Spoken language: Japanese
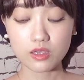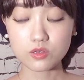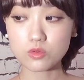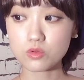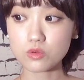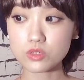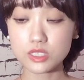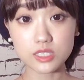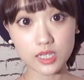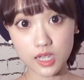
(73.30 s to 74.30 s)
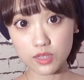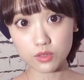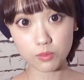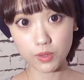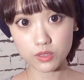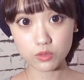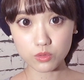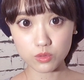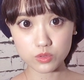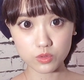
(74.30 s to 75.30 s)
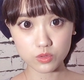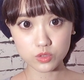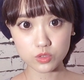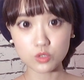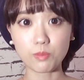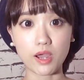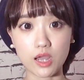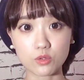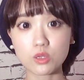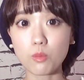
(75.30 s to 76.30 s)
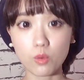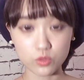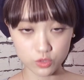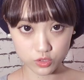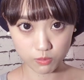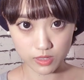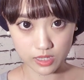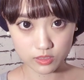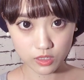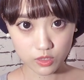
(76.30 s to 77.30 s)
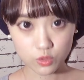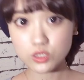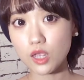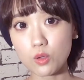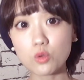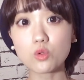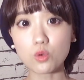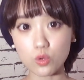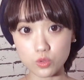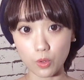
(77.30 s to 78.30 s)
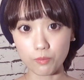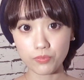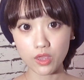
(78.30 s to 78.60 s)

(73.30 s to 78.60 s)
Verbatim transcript: その新世界のデパートのそのスーパーがとてもおすすめですそしてフードコート